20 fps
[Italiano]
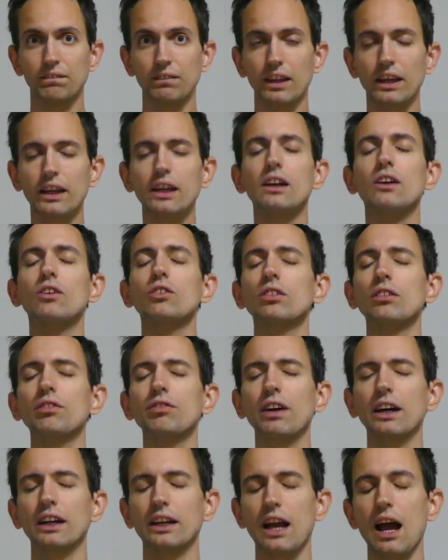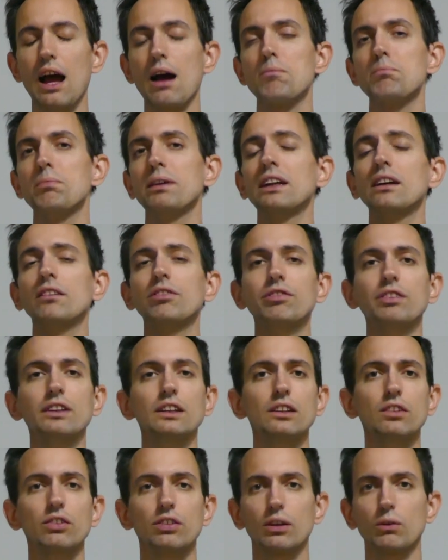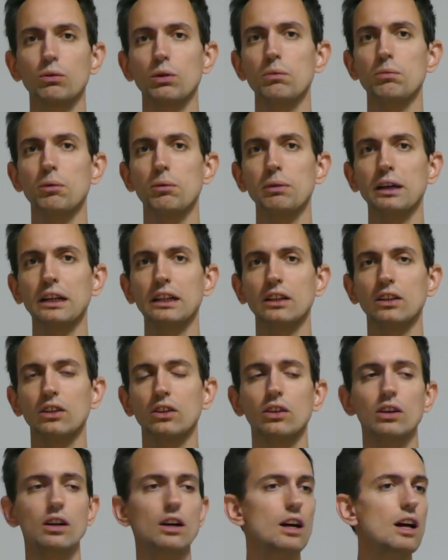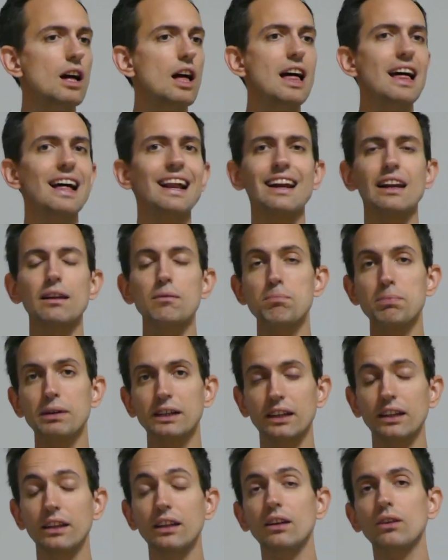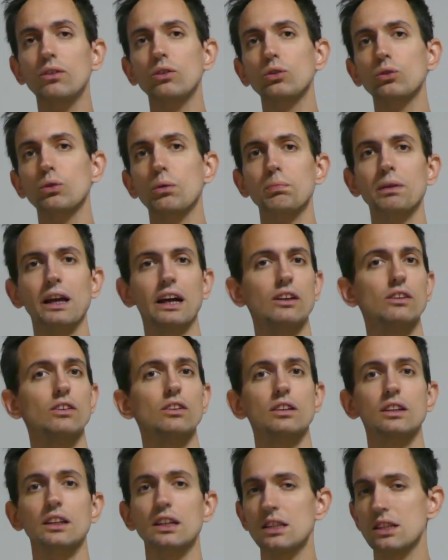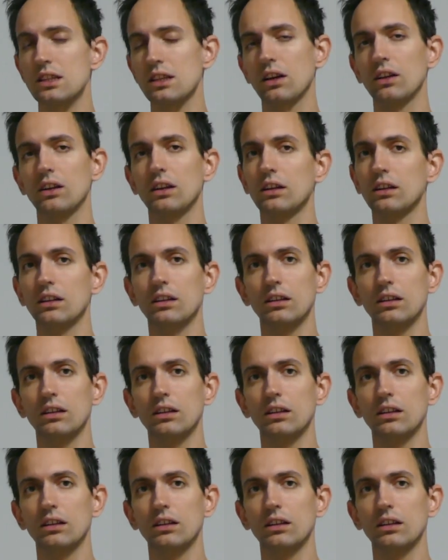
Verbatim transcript: E che cosa fai? Appena finisce quel momento, riprendi col tuo piano d'azione.